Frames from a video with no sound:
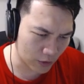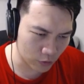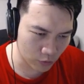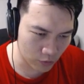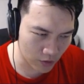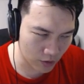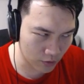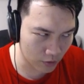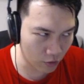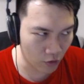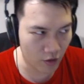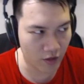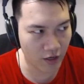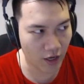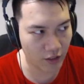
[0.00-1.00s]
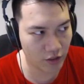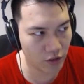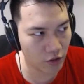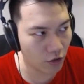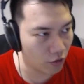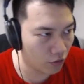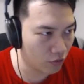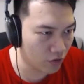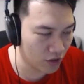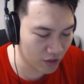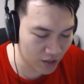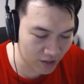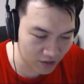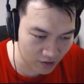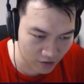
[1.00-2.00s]
术跟回音还是有一
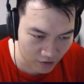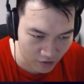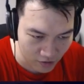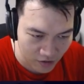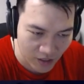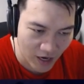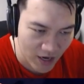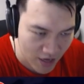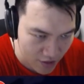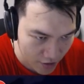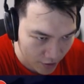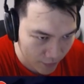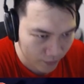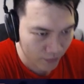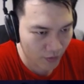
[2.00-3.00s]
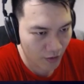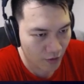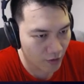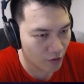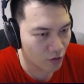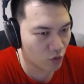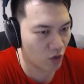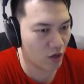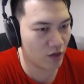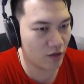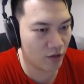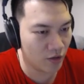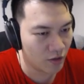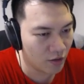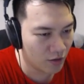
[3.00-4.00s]
定的差异的，虽
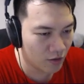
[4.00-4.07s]
然